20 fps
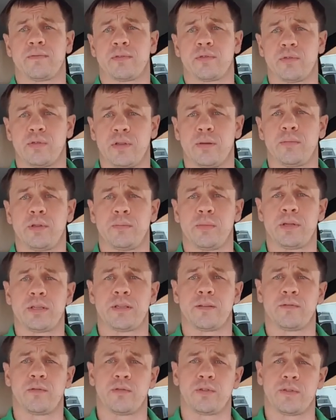судебный
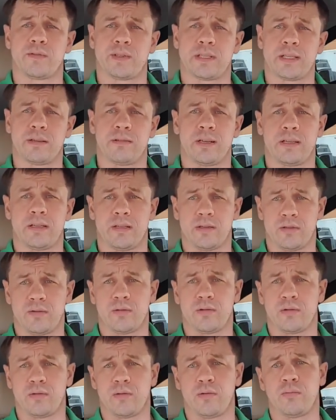пристав должен вставать на
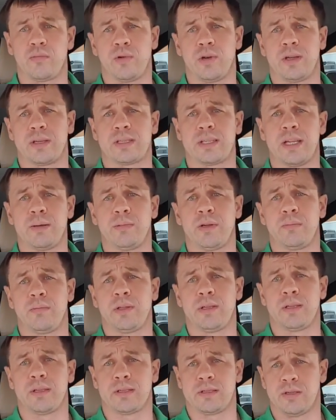сторону более слабой,
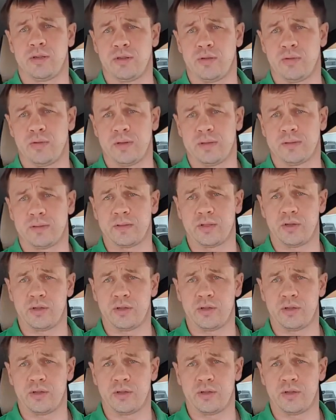менее защищенной,